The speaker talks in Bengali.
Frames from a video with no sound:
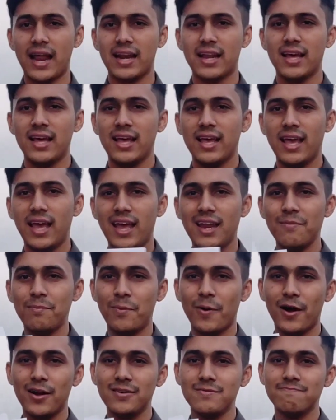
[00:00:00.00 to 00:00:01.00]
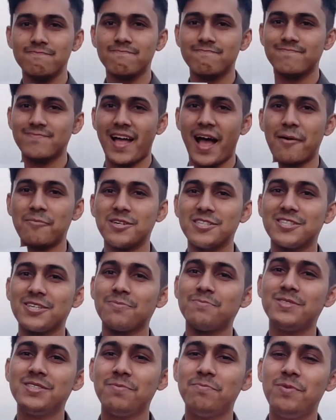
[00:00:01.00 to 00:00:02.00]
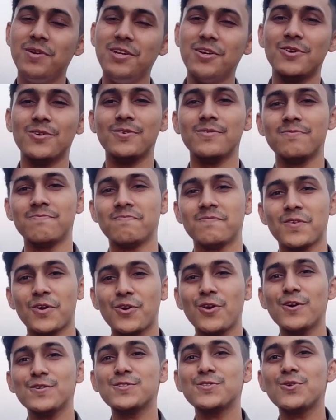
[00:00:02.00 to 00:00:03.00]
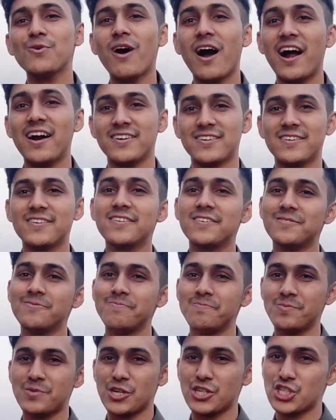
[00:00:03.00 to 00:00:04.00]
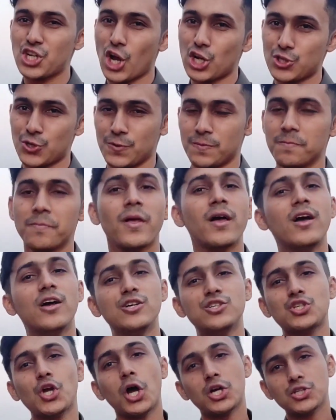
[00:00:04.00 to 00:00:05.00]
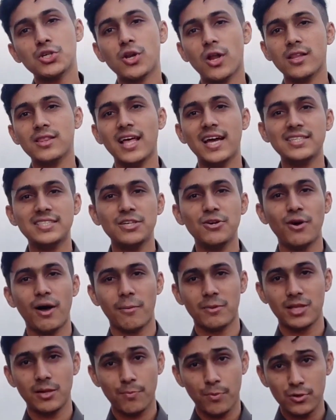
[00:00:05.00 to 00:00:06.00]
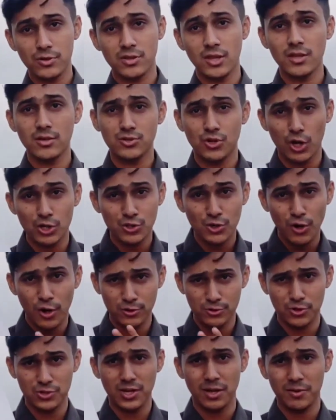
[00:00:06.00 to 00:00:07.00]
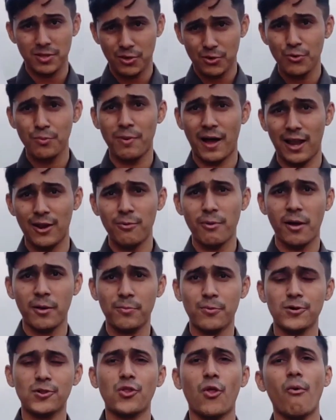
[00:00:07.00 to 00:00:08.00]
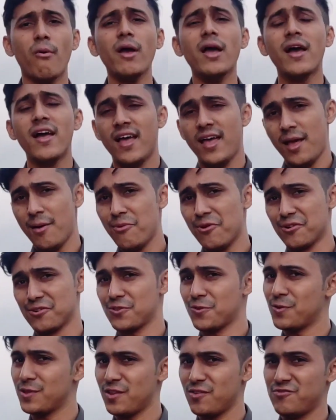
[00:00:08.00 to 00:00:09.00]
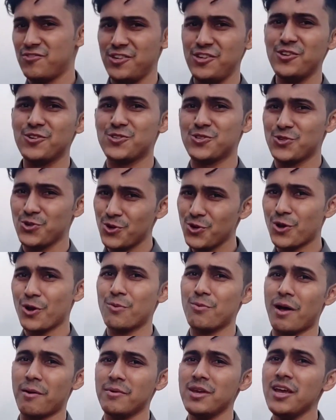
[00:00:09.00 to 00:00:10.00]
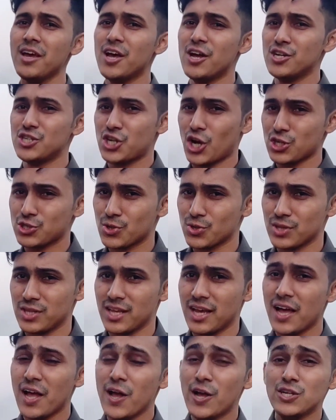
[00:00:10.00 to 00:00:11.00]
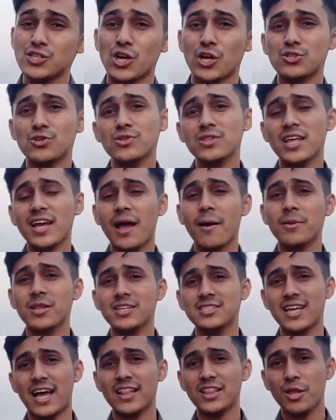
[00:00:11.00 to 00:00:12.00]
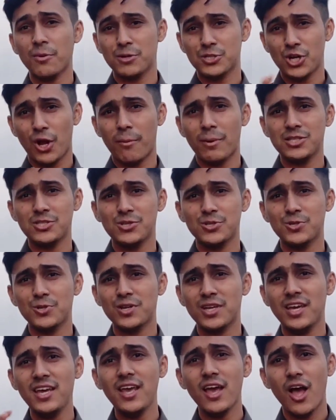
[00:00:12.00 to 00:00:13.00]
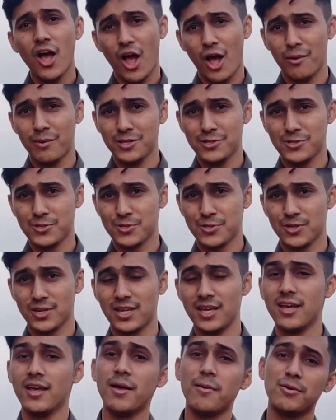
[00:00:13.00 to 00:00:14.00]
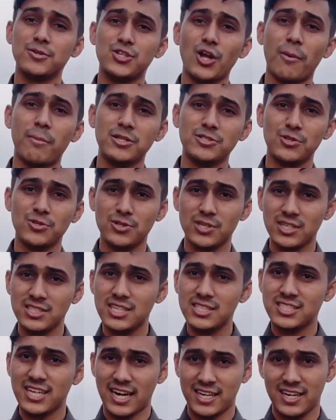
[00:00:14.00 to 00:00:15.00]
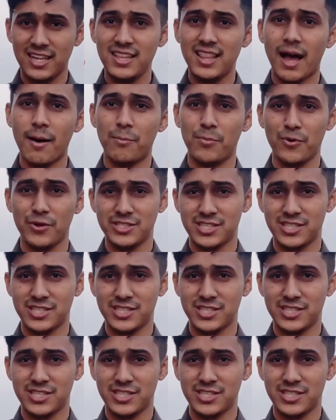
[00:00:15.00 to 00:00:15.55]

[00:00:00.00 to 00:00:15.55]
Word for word: আর এরপর আমার সবচেয়ে প্রিয় ক্লোজ টু হার্ট শাসন শাসন অধ্যায়টিও আমাদের পড়তে শাসন অংশটি আমাদের খুব ভালোভাবে পড়তে হবে এবং তোমাদের ভিডিও শুরু করবো আমি শাসন দিয়ে শাসন থেকে আমাদের জানতে হবে সবাদ শোষণ কি আবাদ শোষণ কি সবাদ শোষণের যে চারটি ধাপ